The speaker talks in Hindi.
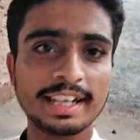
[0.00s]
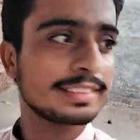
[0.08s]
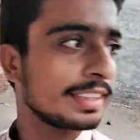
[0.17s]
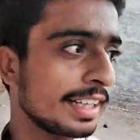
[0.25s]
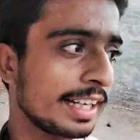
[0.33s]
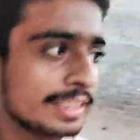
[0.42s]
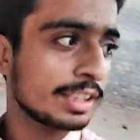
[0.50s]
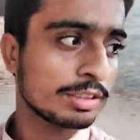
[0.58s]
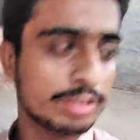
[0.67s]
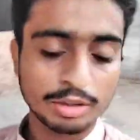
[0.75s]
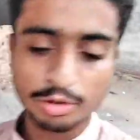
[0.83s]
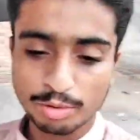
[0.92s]
के ज़रिए इधर
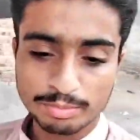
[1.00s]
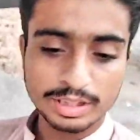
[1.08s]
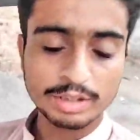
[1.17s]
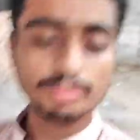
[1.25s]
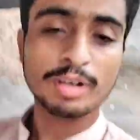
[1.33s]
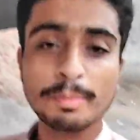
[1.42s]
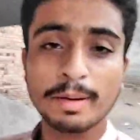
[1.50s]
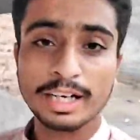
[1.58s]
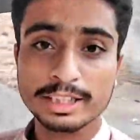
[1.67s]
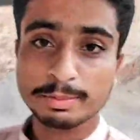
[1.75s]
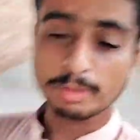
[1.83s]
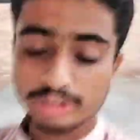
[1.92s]
उधर घूमते हैं क्योंकि
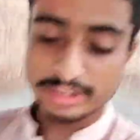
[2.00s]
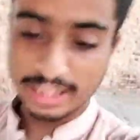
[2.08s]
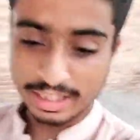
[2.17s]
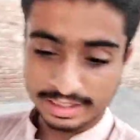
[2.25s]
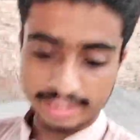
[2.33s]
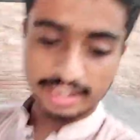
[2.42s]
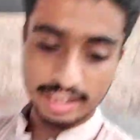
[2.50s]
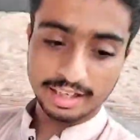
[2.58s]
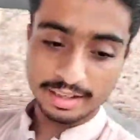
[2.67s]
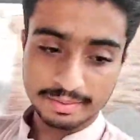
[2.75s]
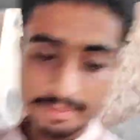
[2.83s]
बारिश बहुत ज़्यादा है